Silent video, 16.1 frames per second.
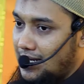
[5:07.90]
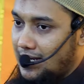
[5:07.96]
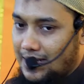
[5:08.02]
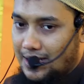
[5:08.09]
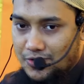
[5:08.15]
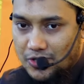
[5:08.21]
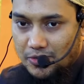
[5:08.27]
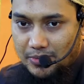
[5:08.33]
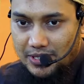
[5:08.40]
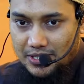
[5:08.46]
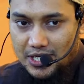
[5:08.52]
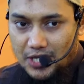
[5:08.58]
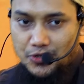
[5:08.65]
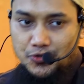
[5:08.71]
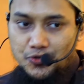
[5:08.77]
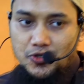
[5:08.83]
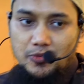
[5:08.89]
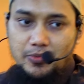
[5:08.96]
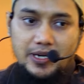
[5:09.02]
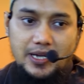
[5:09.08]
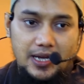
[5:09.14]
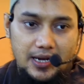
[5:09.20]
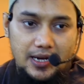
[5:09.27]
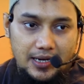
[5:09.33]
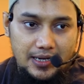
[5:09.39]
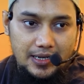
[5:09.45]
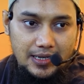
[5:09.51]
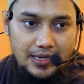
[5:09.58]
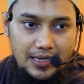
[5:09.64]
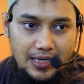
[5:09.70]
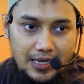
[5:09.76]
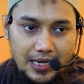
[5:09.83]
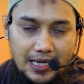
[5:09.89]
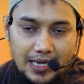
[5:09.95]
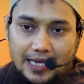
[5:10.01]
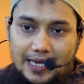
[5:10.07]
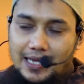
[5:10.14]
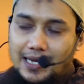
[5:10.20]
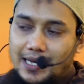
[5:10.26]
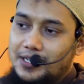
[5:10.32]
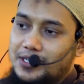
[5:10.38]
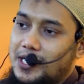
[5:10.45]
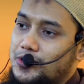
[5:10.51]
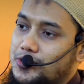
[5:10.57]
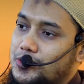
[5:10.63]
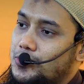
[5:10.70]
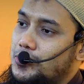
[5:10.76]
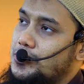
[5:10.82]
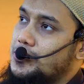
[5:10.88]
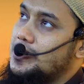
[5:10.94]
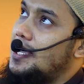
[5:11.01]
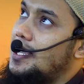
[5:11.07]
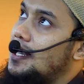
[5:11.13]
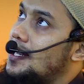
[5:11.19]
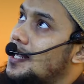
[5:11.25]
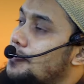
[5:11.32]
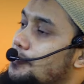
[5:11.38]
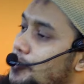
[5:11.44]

আল্লাহর জমিন শাসন চলবে কার এখানে শাসক হচ্ছে আল্লাহর